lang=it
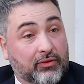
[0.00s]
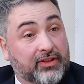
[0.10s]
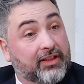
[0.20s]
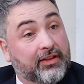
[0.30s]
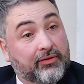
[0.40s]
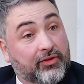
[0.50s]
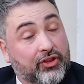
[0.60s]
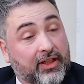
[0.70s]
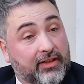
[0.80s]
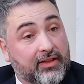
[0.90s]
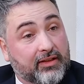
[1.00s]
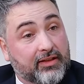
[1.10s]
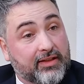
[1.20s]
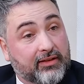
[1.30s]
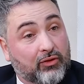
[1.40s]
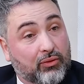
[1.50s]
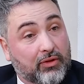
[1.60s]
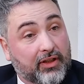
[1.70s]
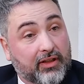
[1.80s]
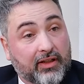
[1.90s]
delle inefficienze nel
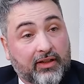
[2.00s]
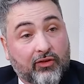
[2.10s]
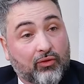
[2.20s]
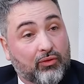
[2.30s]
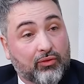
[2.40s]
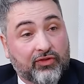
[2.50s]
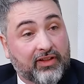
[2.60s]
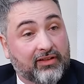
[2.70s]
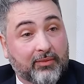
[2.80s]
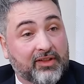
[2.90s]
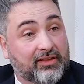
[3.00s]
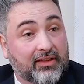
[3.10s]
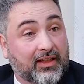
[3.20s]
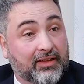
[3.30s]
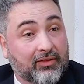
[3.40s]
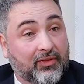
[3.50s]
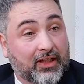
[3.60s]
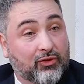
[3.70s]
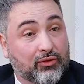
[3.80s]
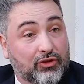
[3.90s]
settore e che sono strettamente legate al
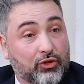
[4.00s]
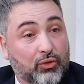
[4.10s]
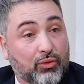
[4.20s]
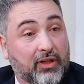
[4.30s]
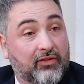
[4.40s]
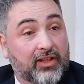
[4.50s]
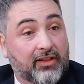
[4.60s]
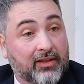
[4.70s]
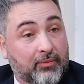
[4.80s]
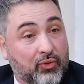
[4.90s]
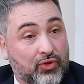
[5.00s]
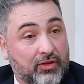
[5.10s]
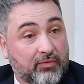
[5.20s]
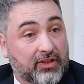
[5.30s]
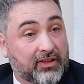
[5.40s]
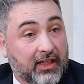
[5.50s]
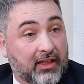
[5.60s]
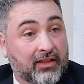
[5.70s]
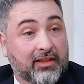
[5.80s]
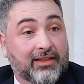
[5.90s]
fatto di non avere la
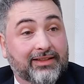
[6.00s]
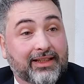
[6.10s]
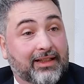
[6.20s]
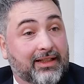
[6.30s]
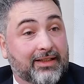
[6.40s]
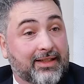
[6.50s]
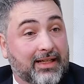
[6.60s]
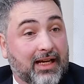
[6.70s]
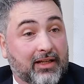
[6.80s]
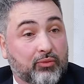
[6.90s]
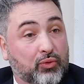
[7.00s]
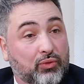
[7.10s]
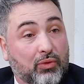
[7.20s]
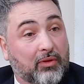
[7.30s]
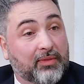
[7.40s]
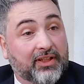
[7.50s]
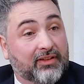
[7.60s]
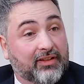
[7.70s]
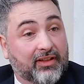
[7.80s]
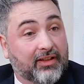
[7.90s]
possibilità di analizzare
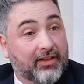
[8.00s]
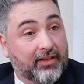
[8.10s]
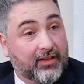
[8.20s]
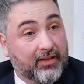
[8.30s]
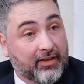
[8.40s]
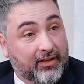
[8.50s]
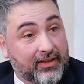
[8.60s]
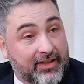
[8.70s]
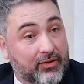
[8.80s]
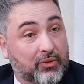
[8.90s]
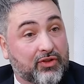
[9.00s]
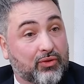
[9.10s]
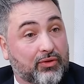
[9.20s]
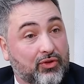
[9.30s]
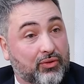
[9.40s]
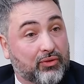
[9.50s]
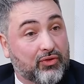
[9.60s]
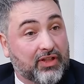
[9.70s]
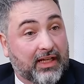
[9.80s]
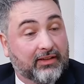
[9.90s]
puntualmente eh, le situazioni
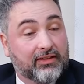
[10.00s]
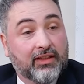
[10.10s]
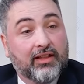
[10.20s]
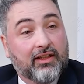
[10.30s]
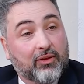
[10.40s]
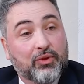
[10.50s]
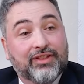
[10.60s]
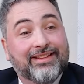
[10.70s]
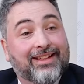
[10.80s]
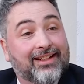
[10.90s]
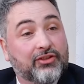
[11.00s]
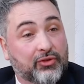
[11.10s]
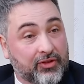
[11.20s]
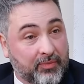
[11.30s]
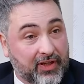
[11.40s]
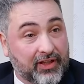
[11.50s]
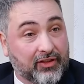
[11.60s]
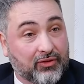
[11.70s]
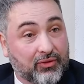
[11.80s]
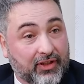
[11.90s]
sottostanti. E quindi il credito
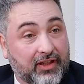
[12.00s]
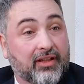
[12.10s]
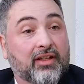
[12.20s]
esperto è